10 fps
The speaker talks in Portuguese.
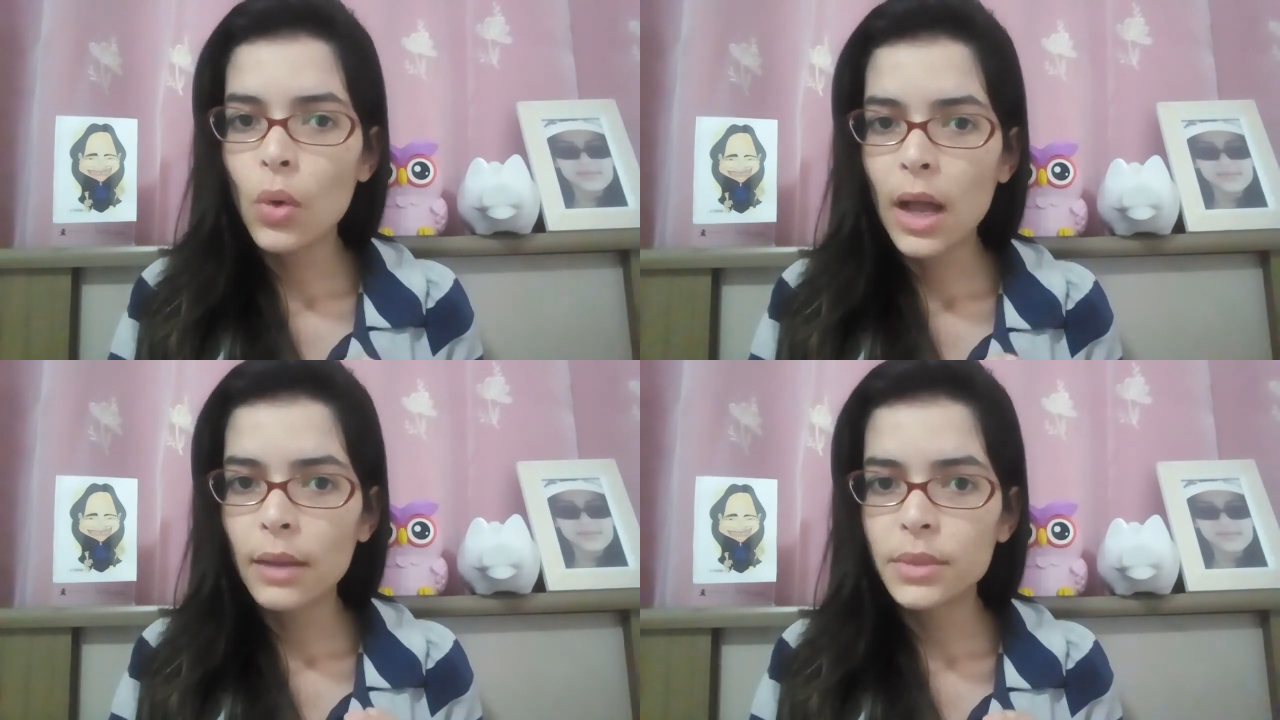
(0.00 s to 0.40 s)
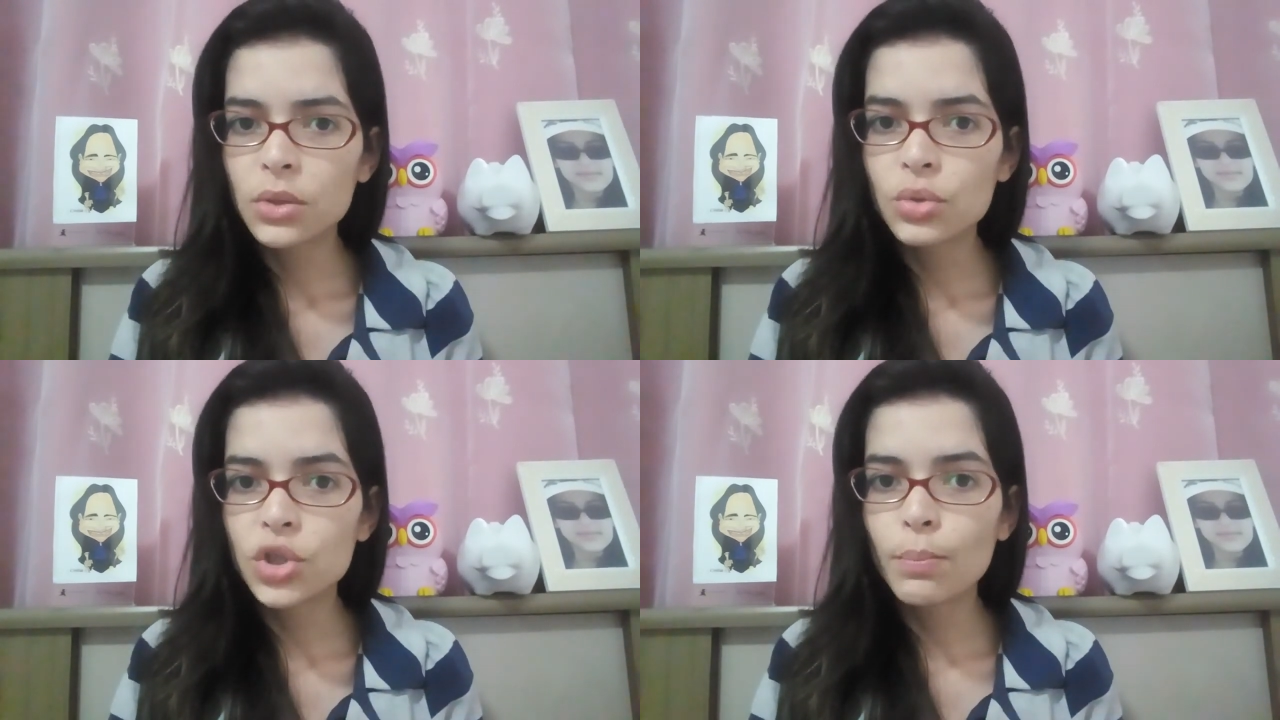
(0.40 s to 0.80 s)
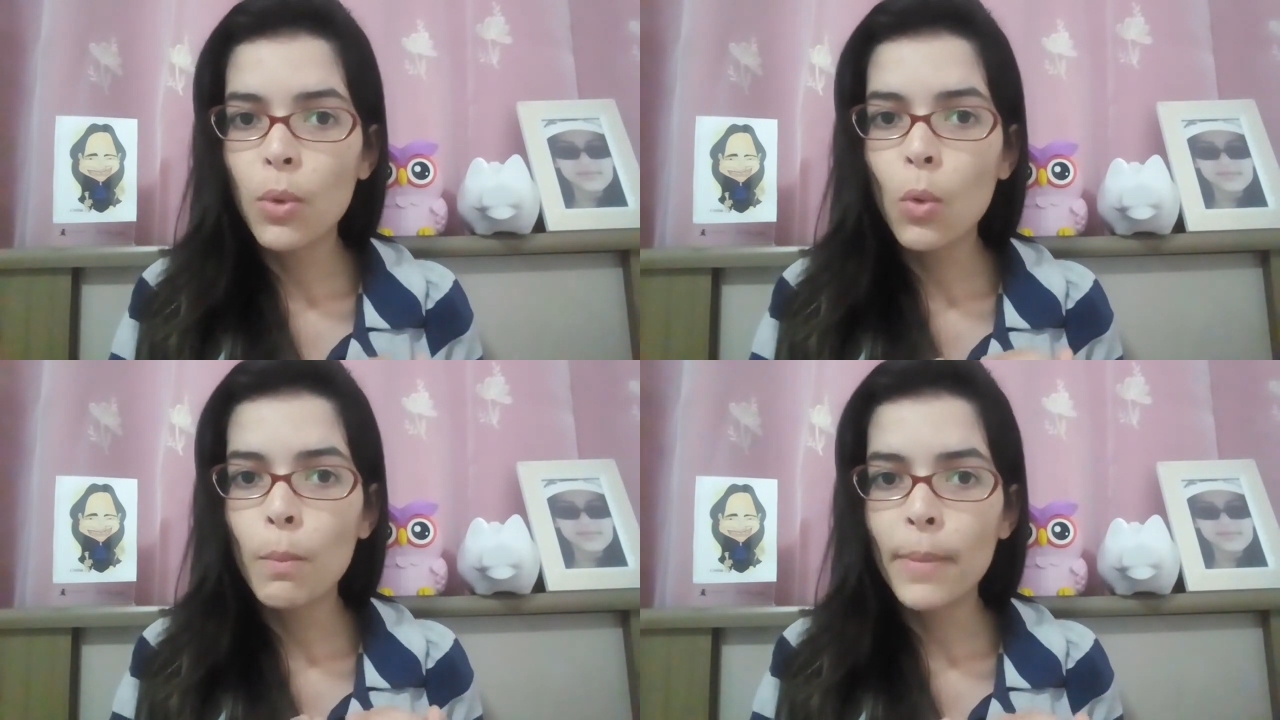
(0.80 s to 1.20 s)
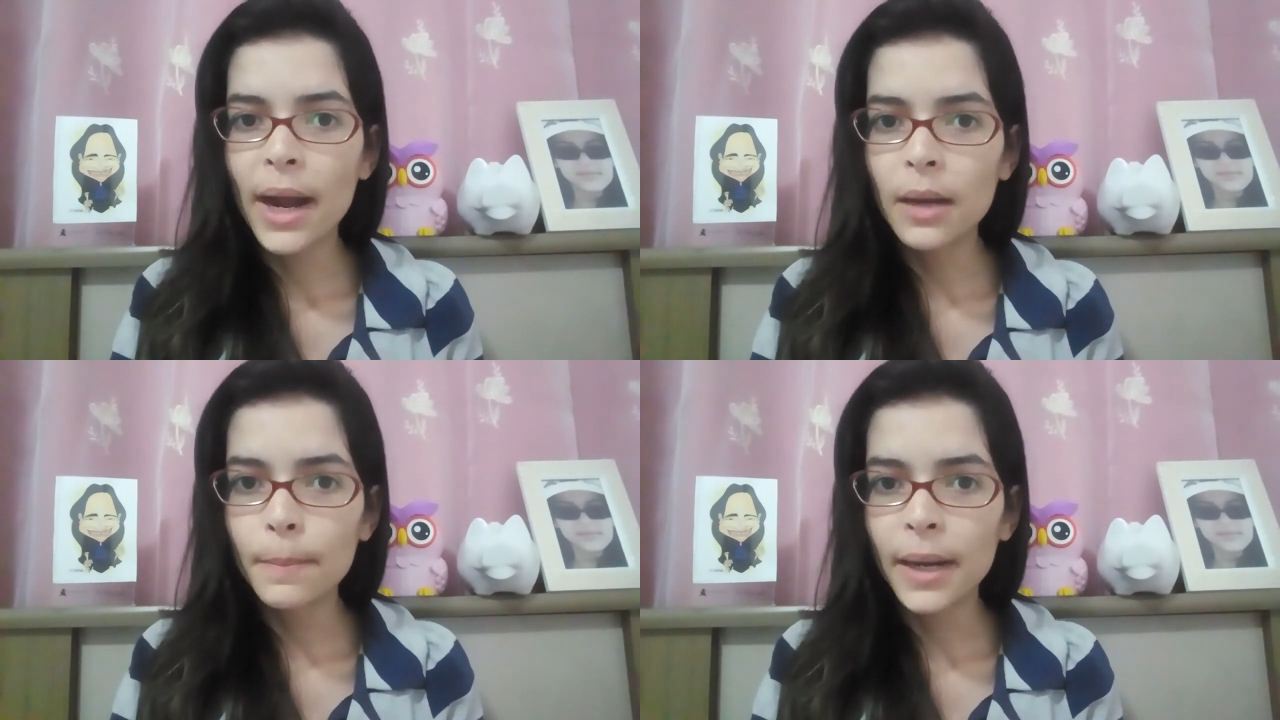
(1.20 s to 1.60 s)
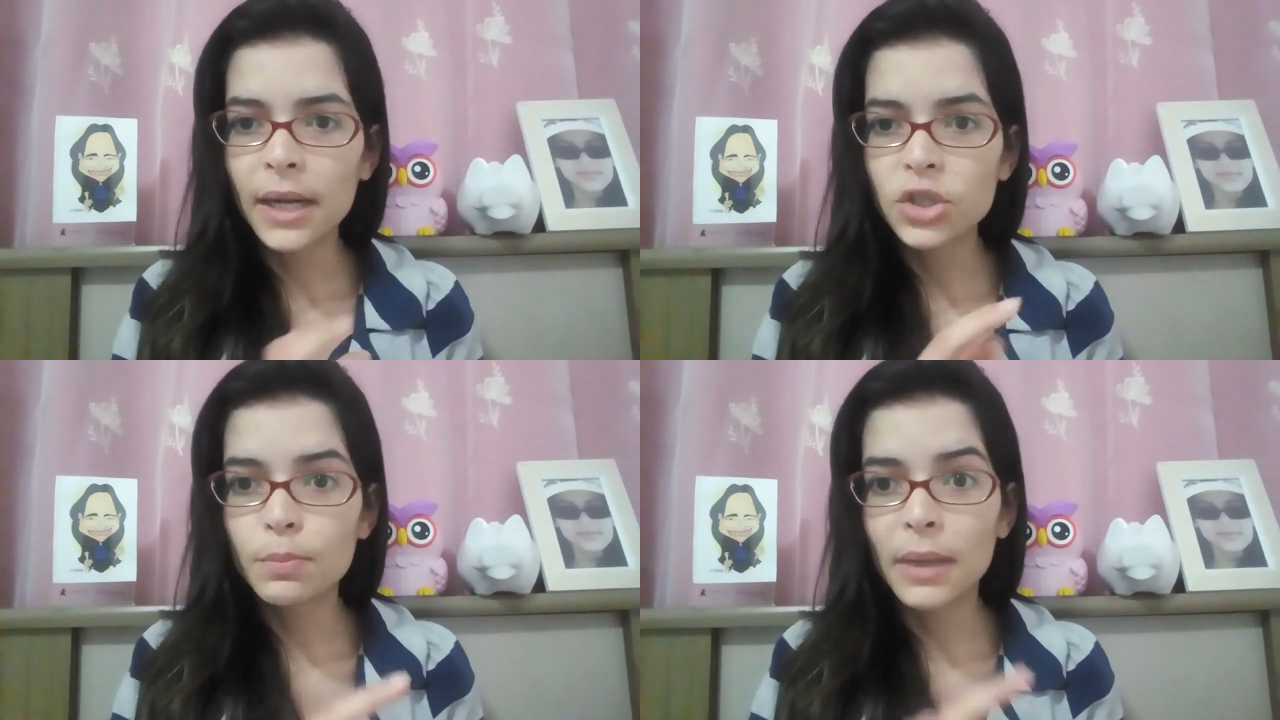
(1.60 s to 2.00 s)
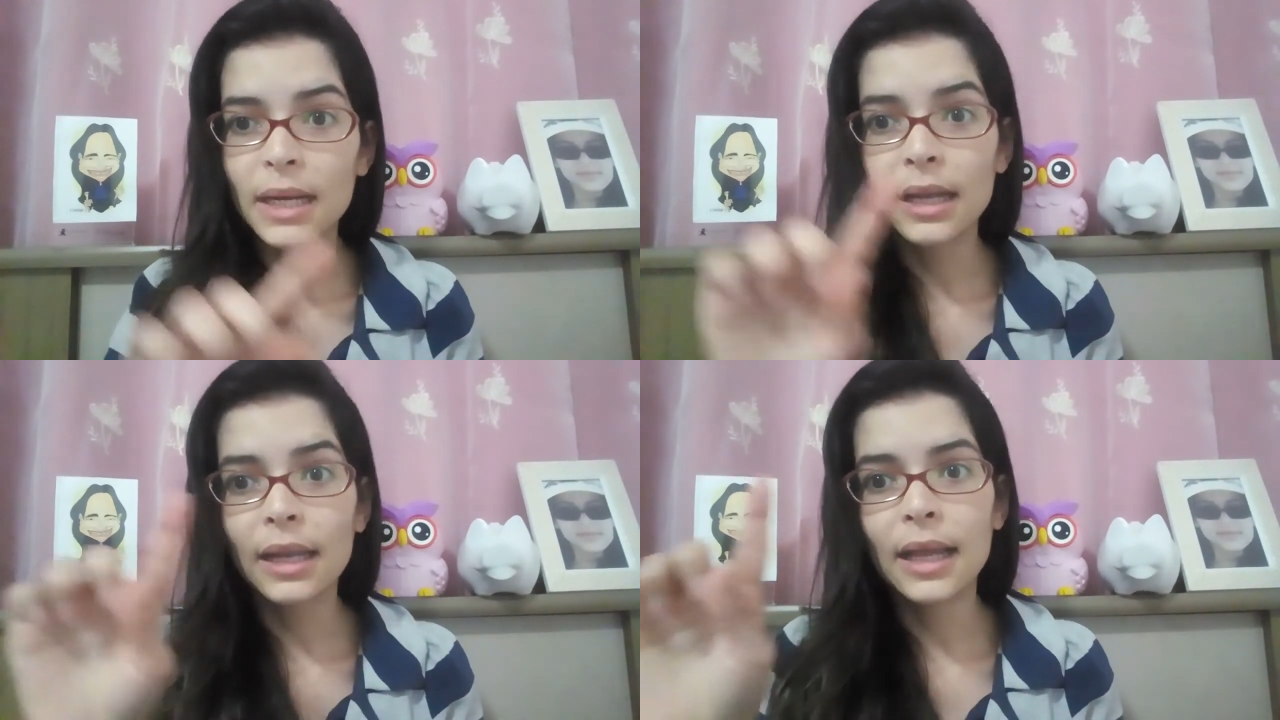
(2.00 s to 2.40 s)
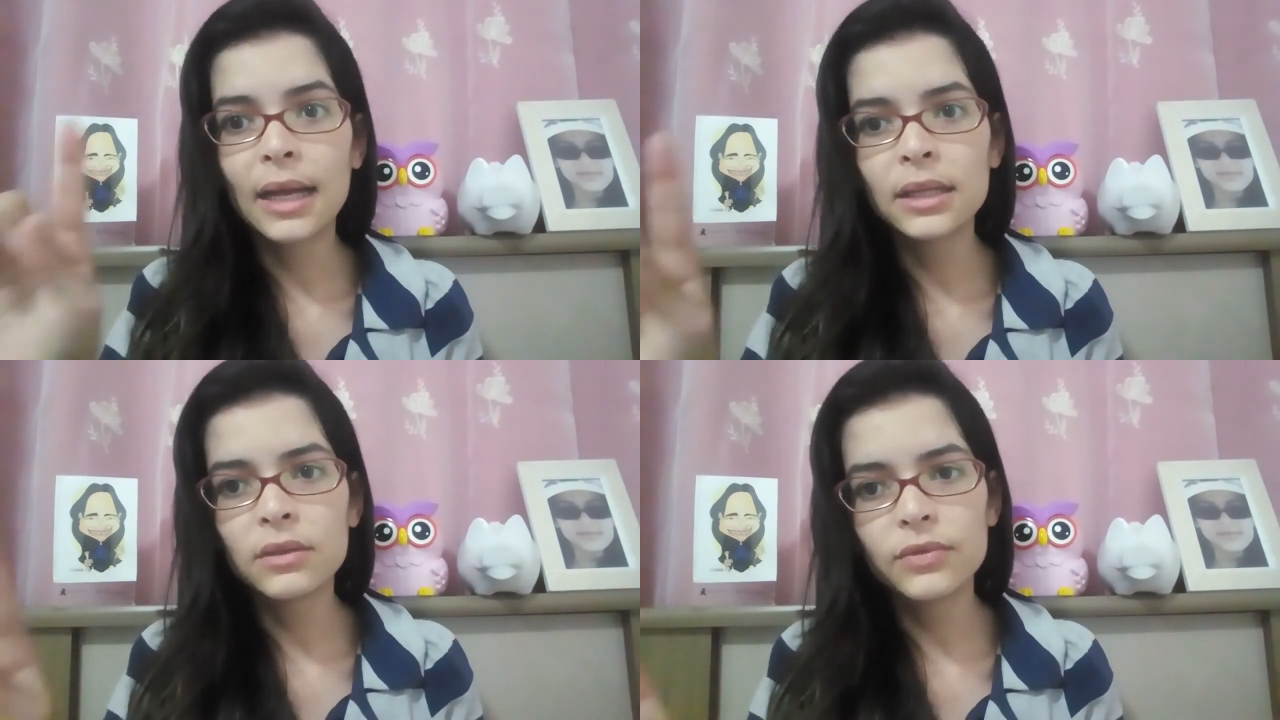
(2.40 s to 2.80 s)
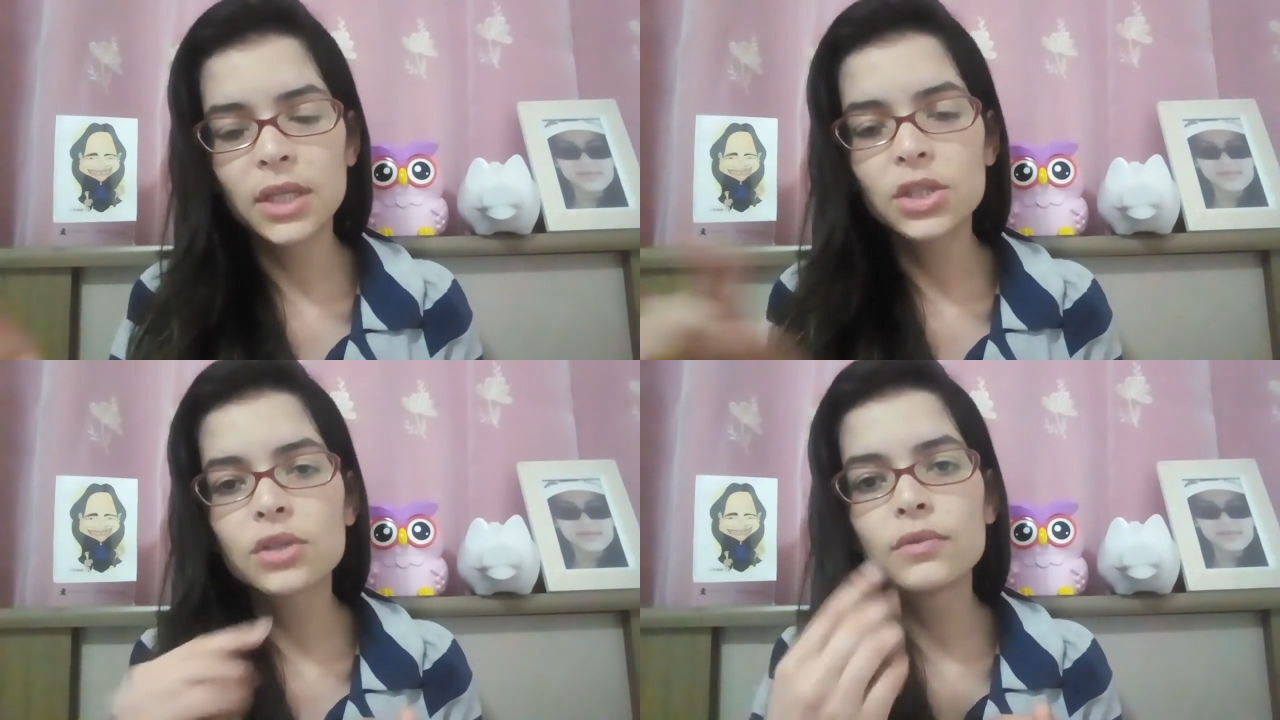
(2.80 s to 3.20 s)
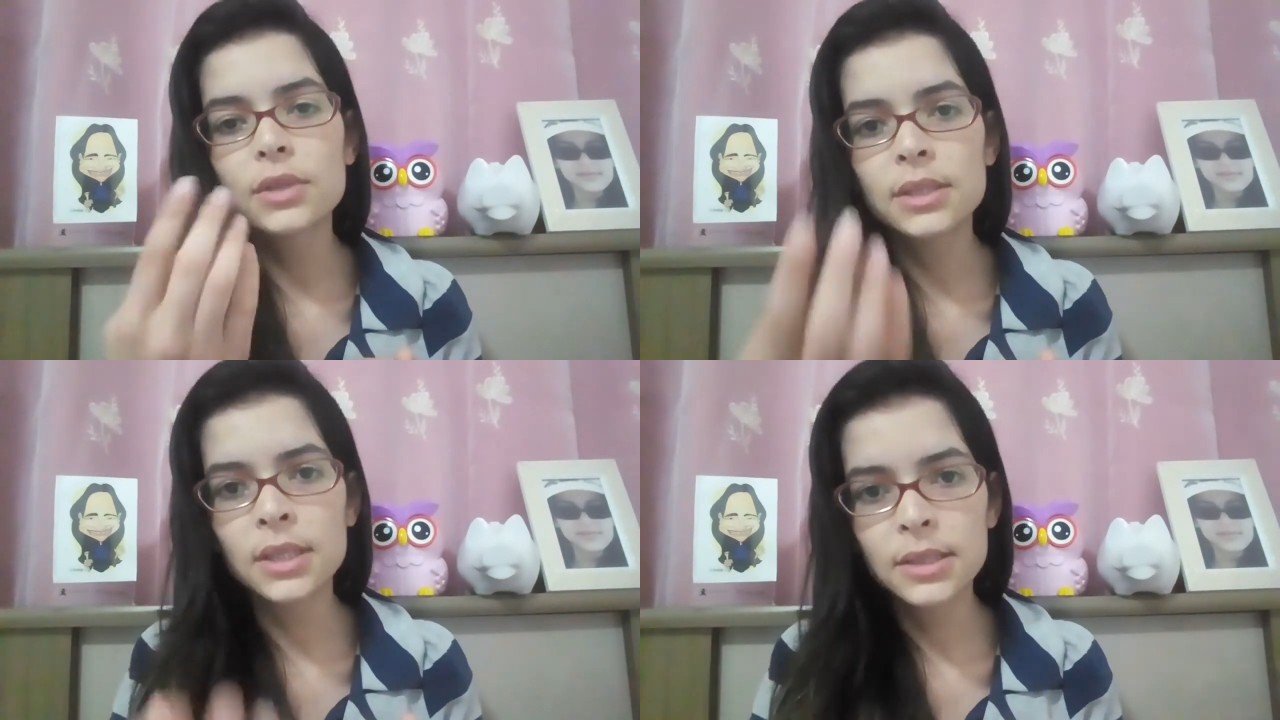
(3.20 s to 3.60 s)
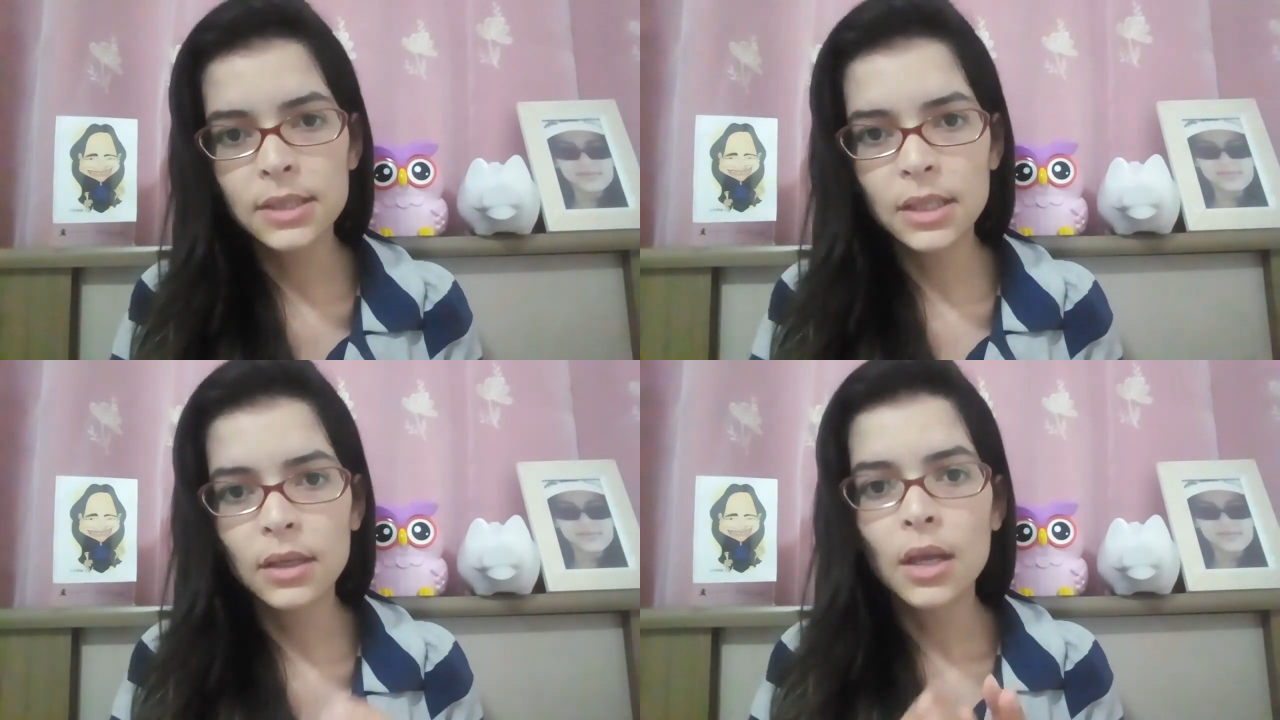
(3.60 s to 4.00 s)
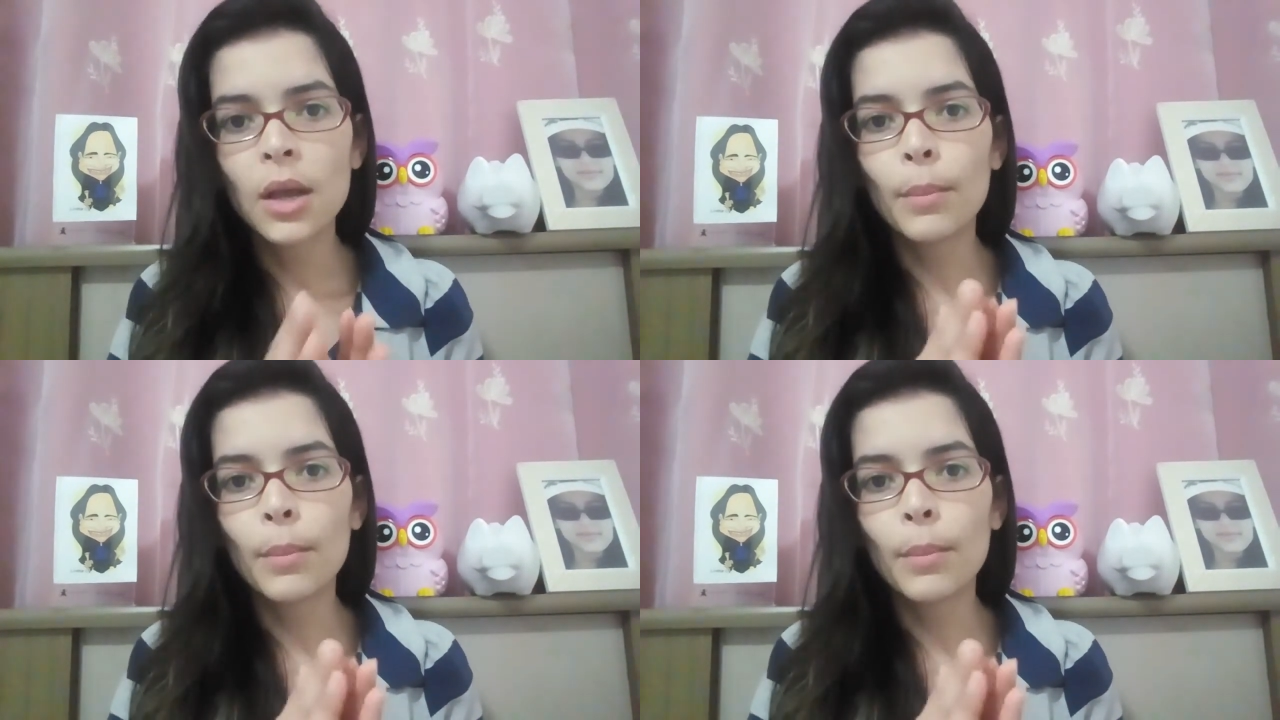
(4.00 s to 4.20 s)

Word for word: o hábito de poupar parte para lá na frente você sim